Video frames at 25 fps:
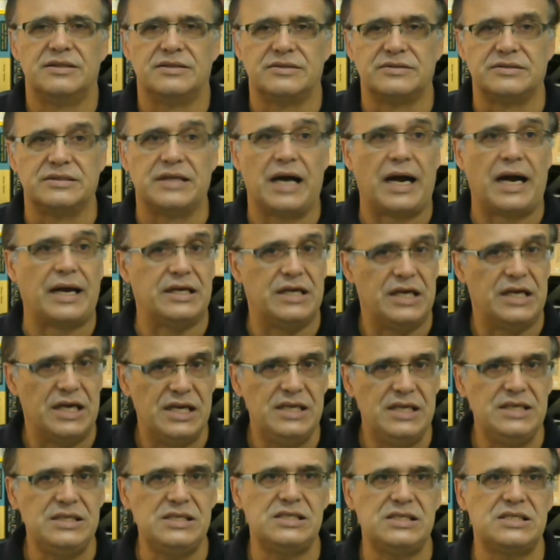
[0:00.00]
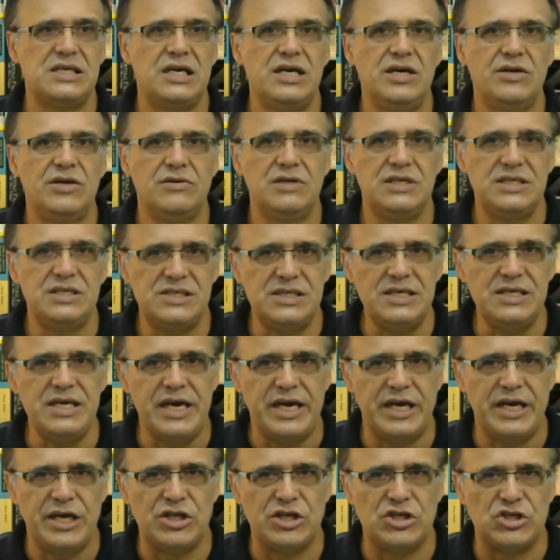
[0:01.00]
Daí ele ser
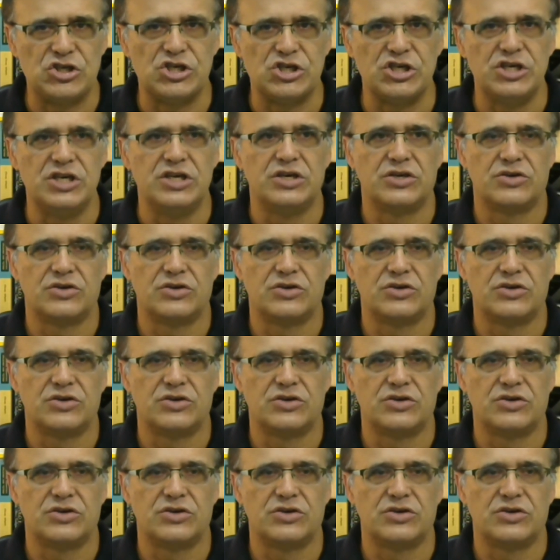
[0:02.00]
onisciente.